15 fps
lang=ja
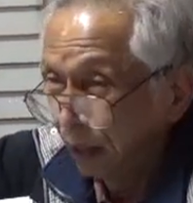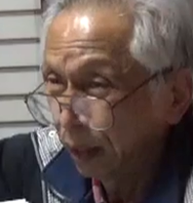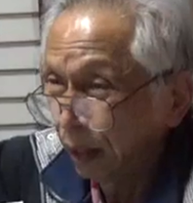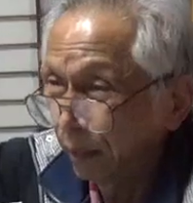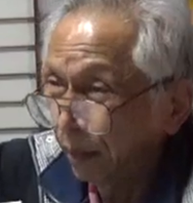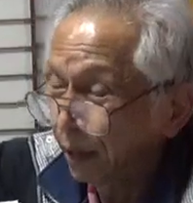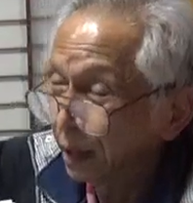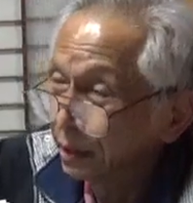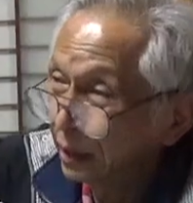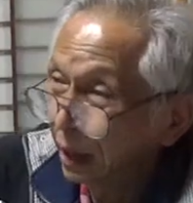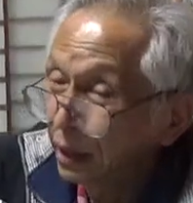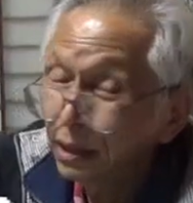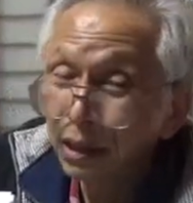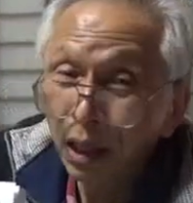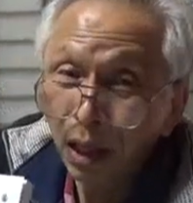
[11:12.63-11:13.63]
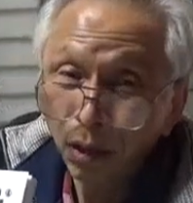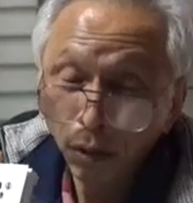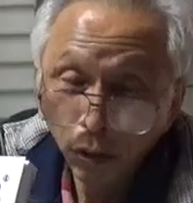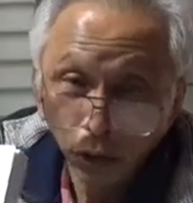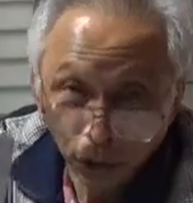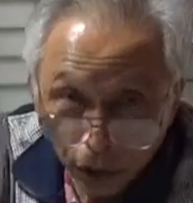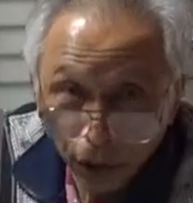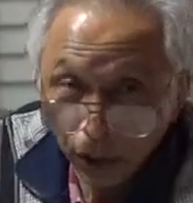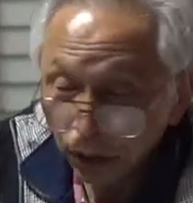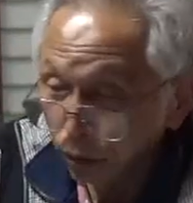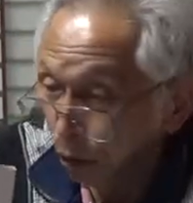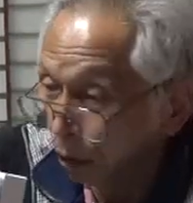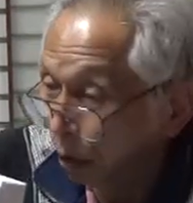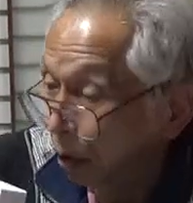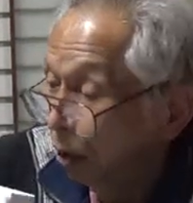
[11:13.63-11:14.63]
今現在1から5のシリーズ
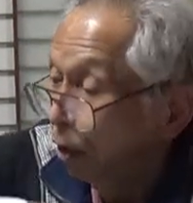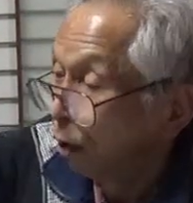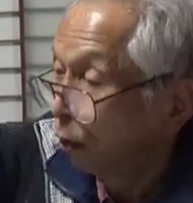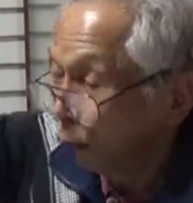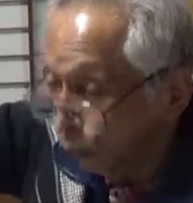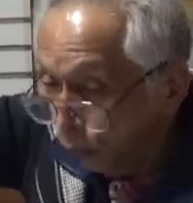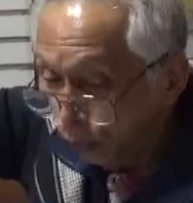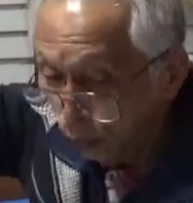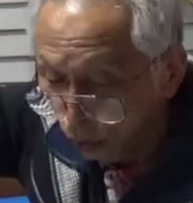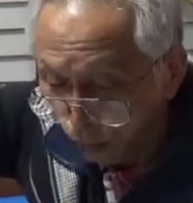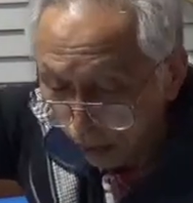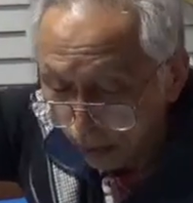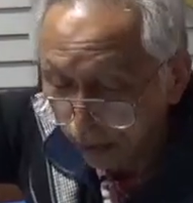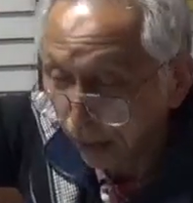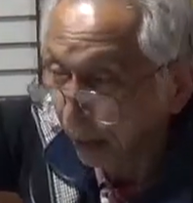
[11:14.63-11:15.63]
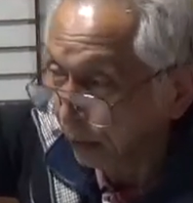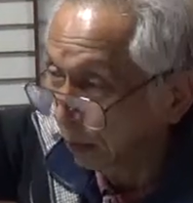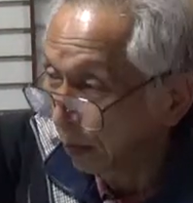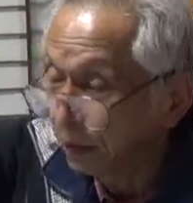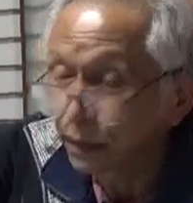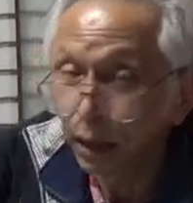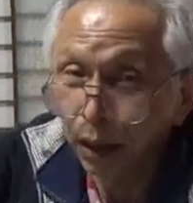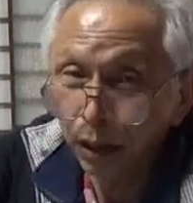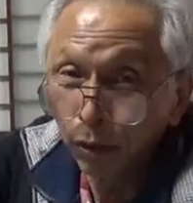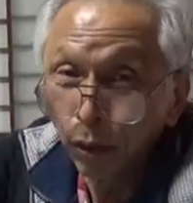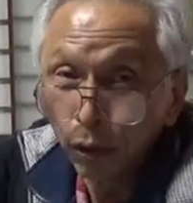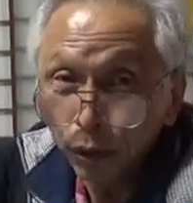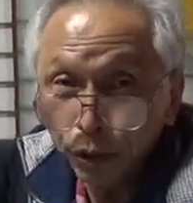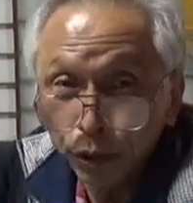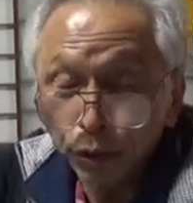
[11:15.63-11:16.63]
をこの本を読まれた方は1から
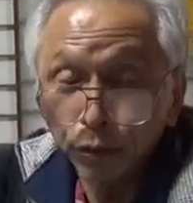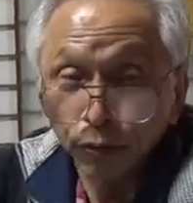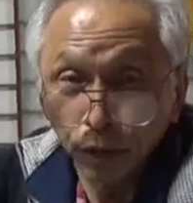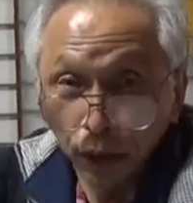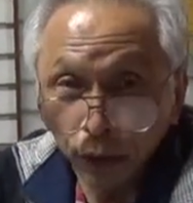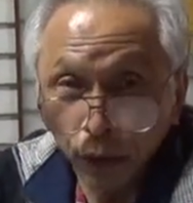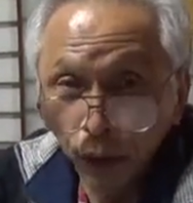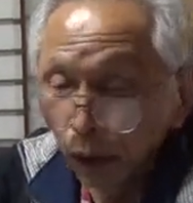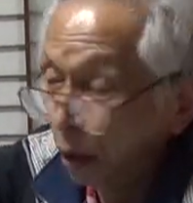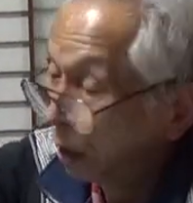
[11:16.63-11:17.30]
5のシリーズくれと